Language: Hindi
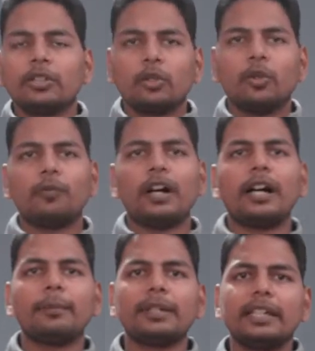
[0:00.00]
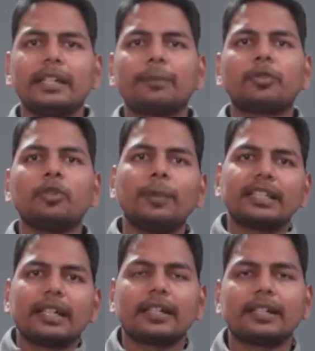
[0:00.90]
तो वहां मैंने आपको
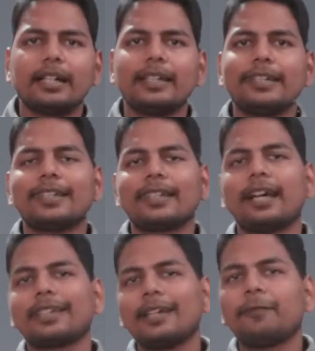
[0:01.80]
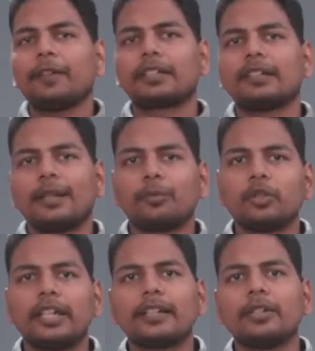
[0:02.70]
बता रखा है कि क्या क्या फैक्टर्स
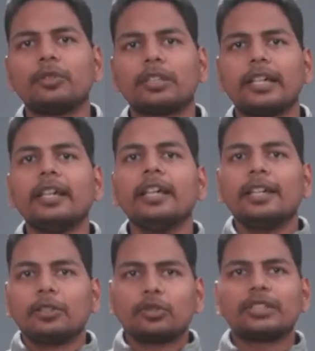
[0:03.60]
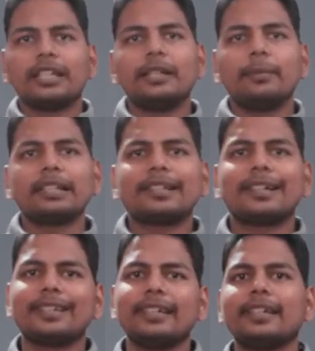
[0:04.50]
आपको देखने होते हैं तो चलिए बात
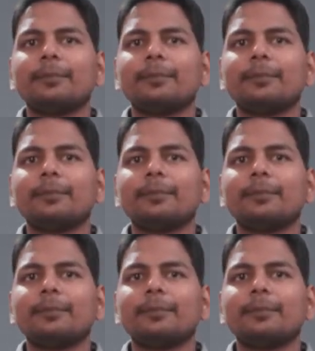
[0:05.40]
करते हैं कि